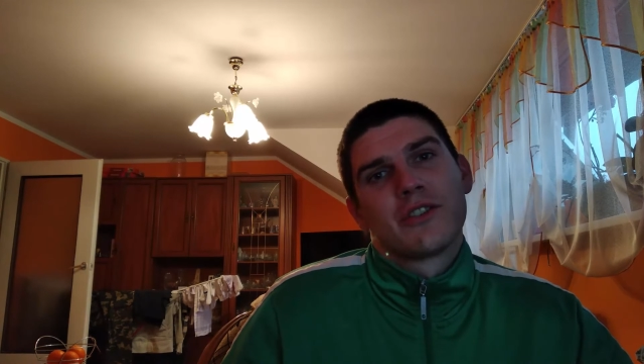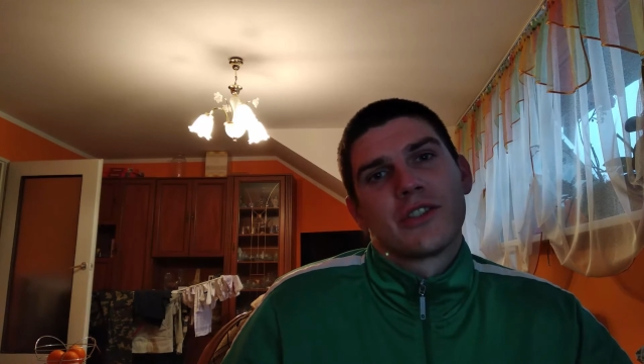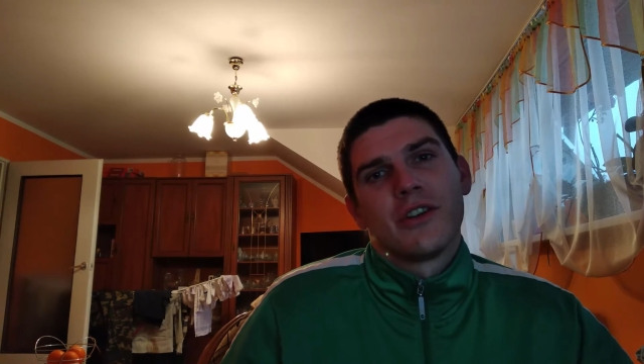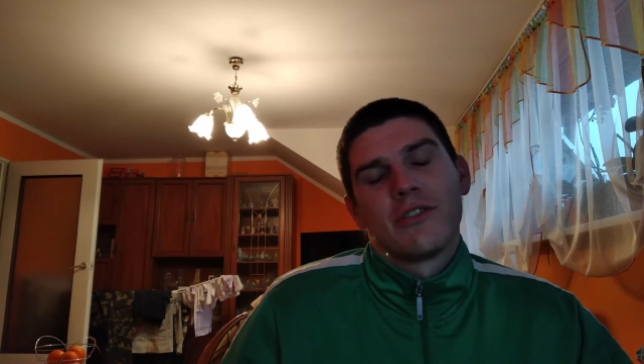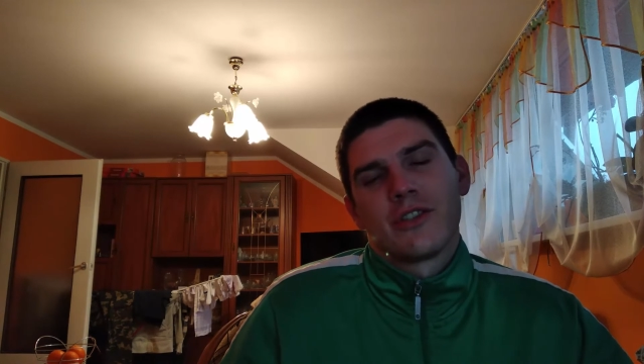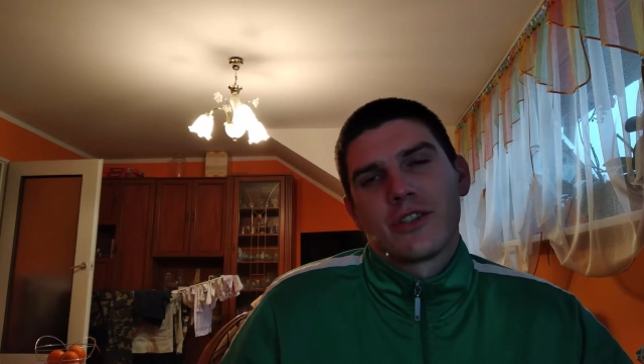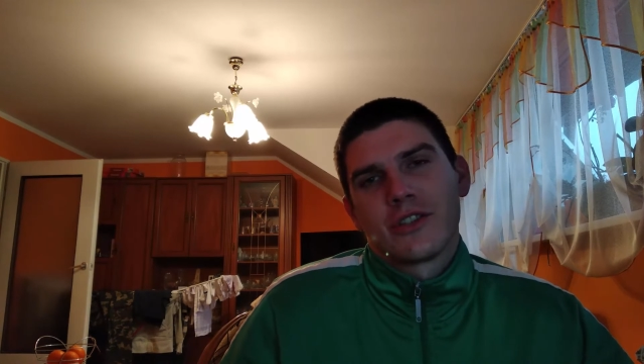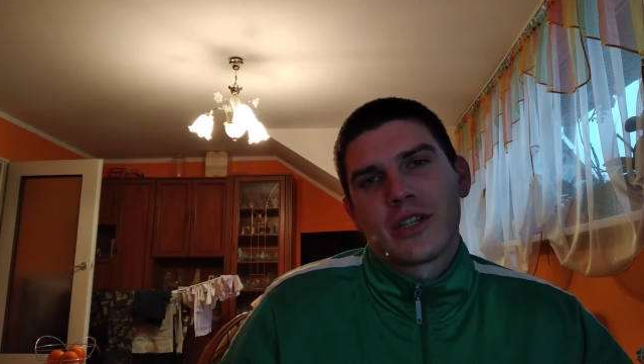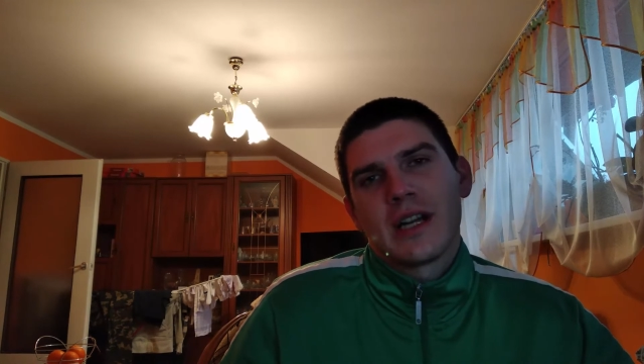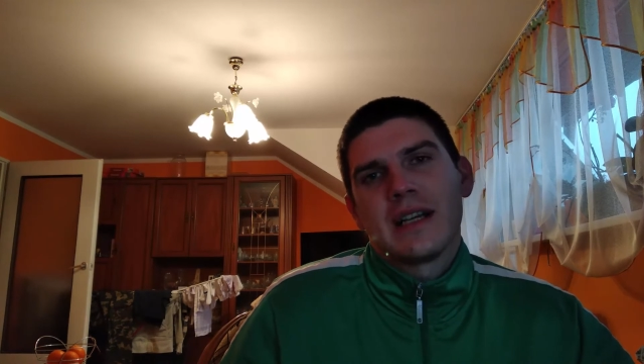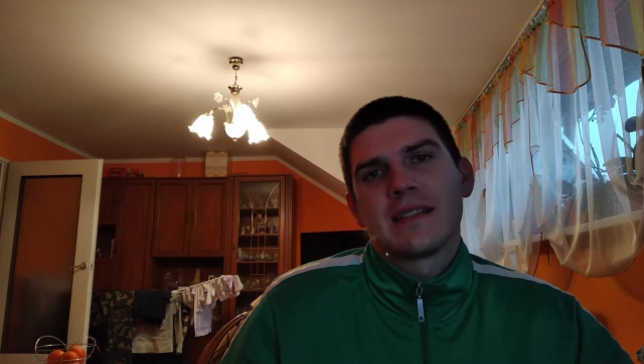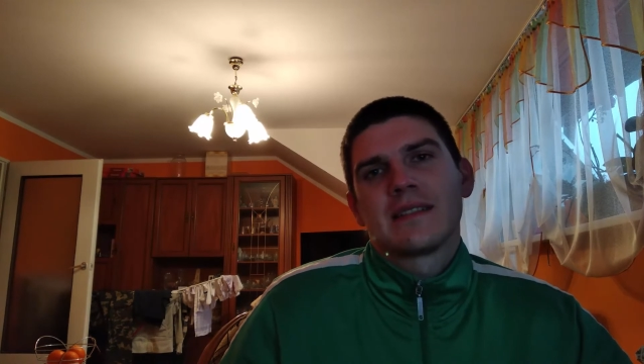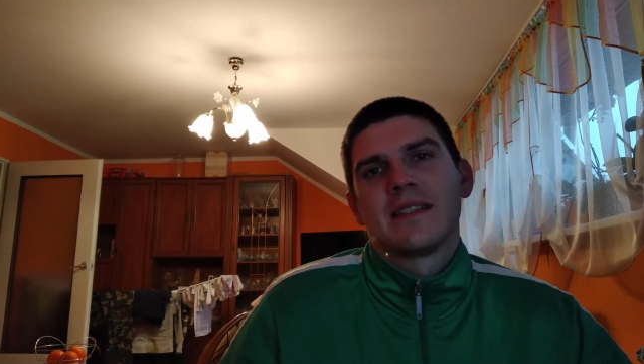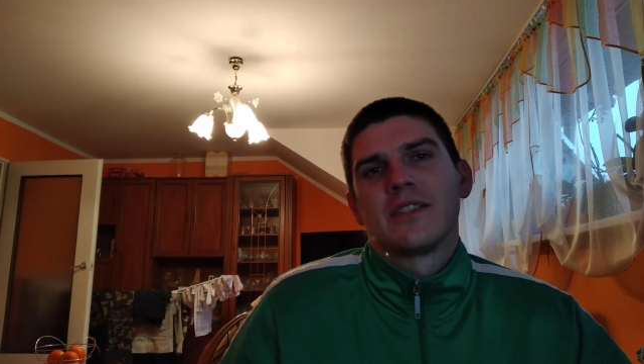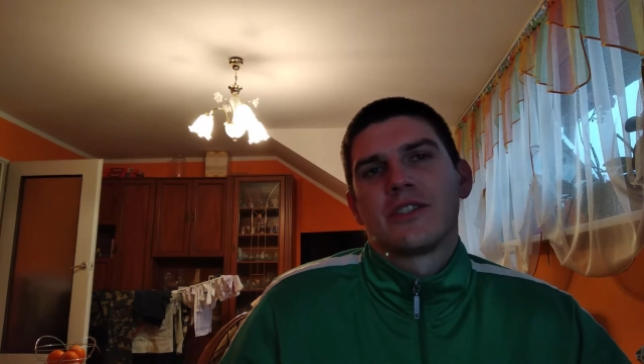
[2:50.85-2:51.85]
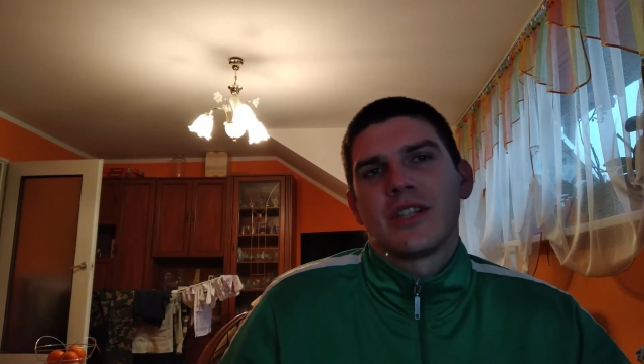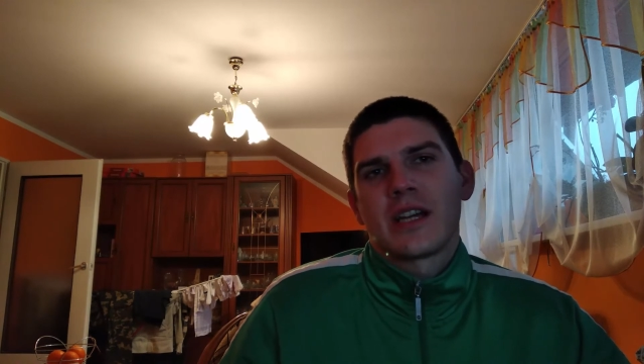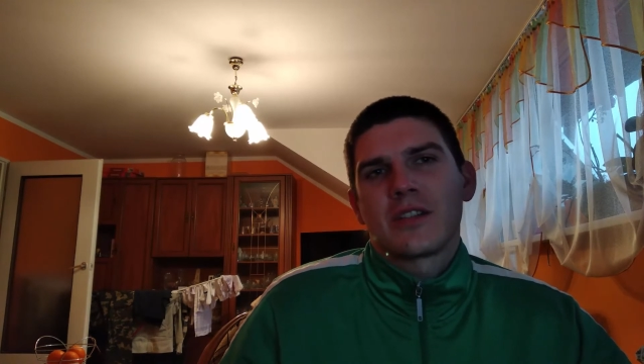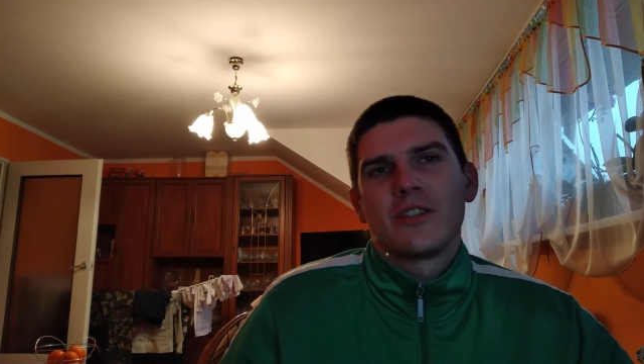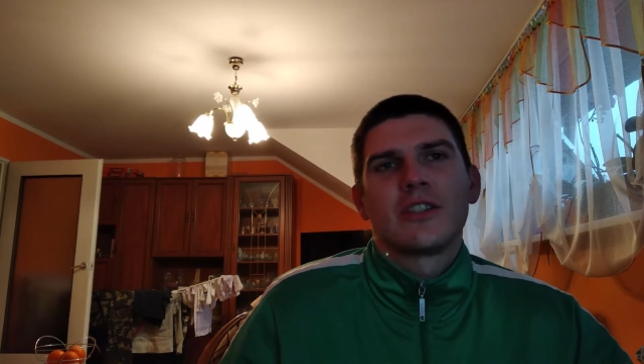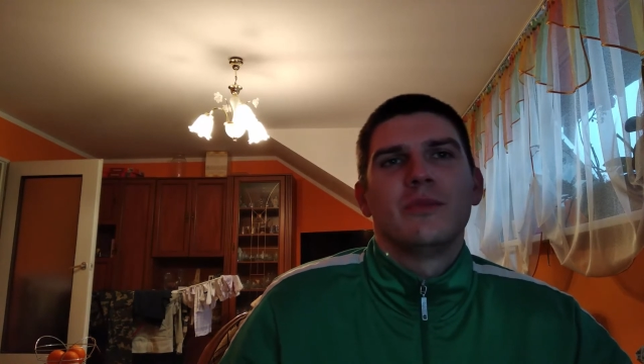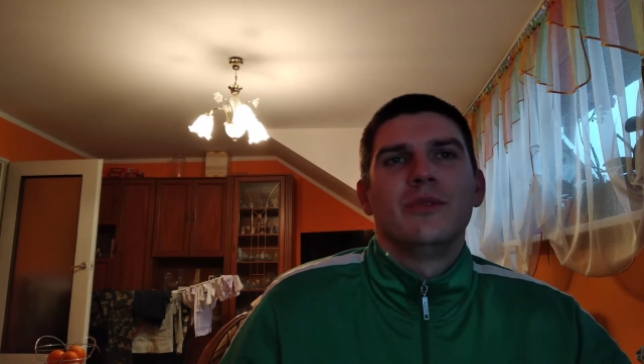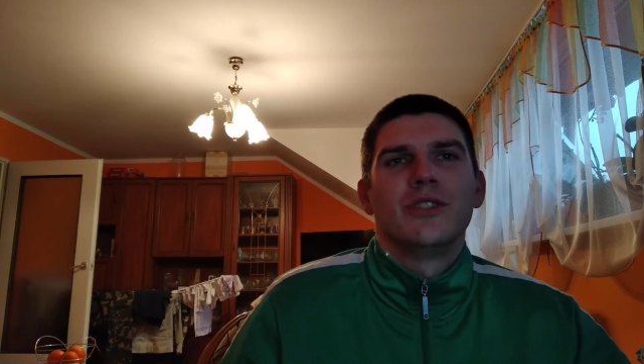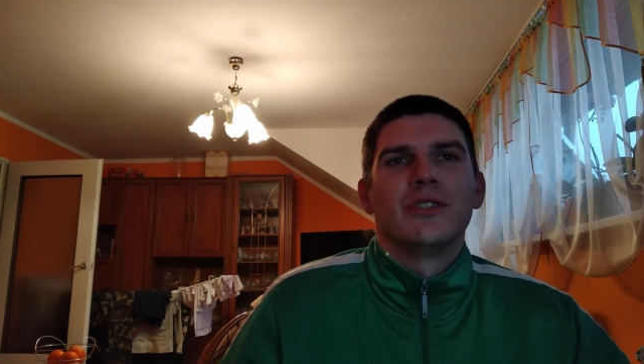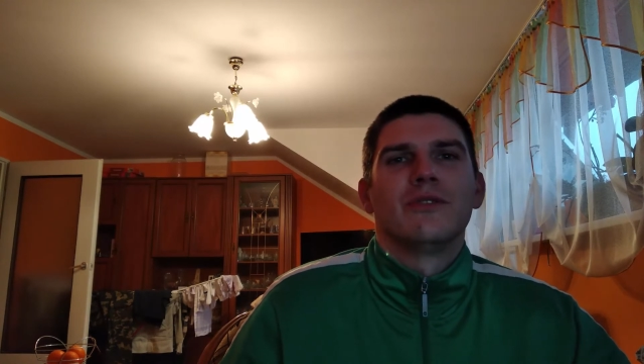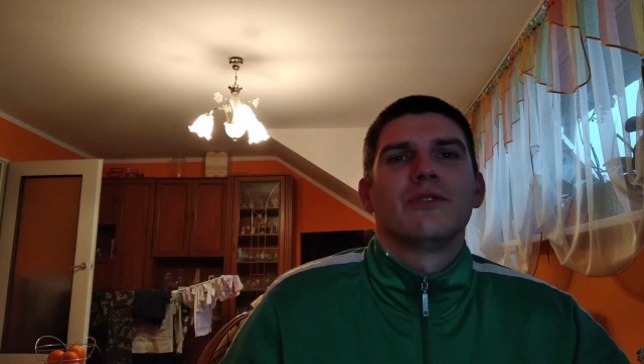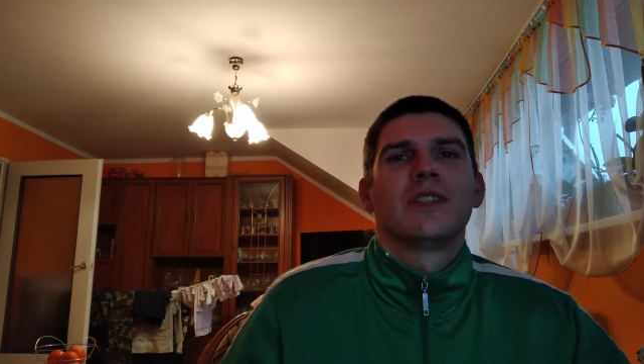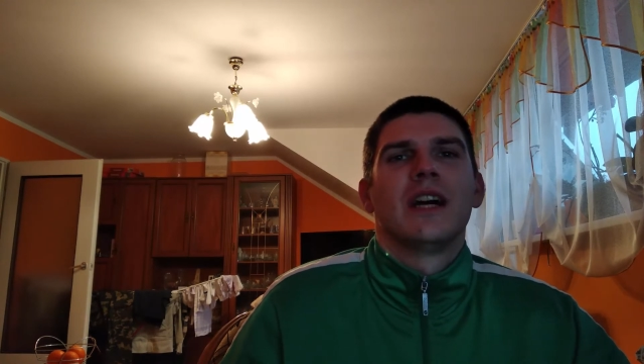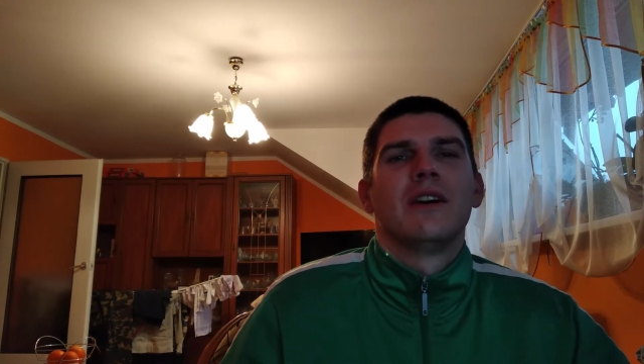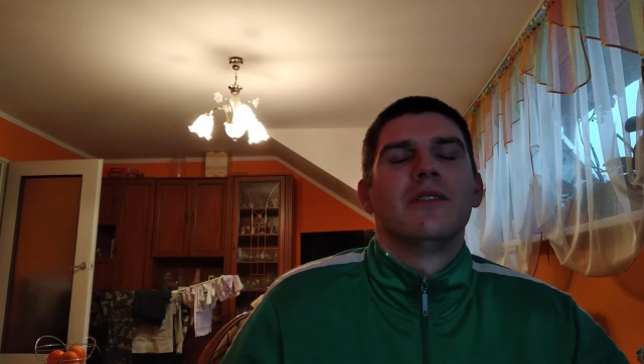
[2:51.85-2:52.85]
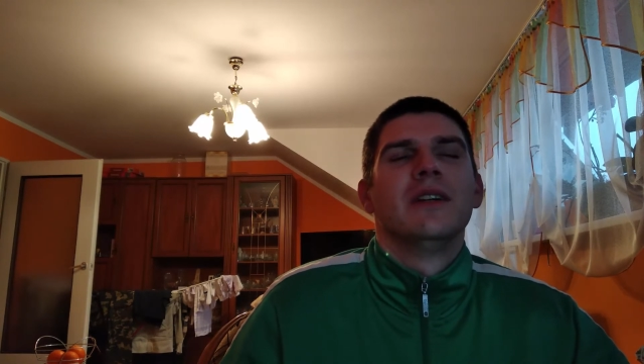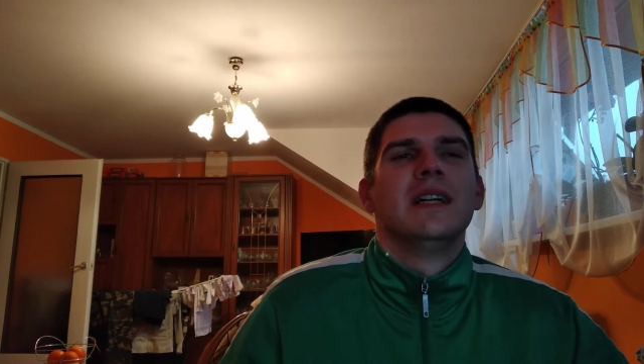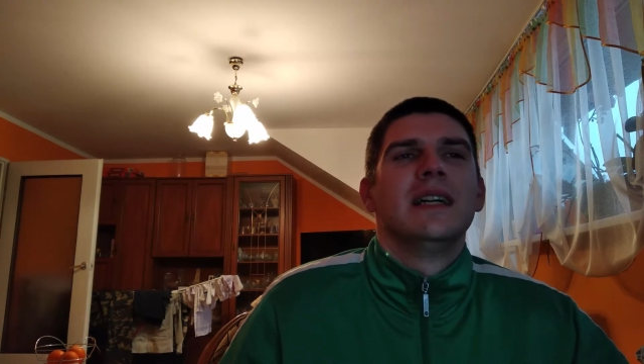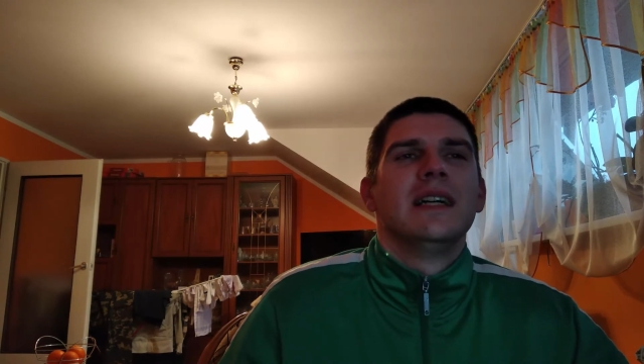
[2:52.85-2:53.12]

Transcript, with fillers: że chociaż raz ten żarcik mi się udał.